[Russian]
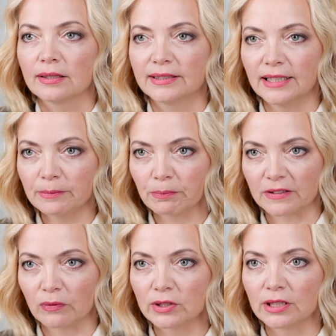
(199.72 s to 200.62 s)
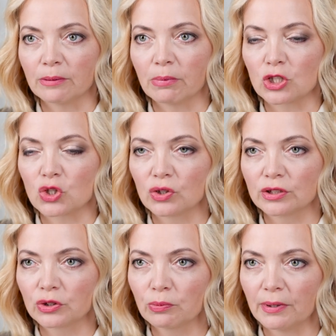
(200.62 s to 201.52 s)
Здесь позвольте небольшое
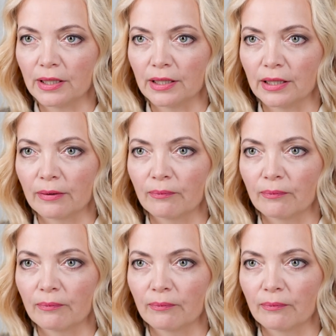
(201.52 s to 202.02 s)
отступление.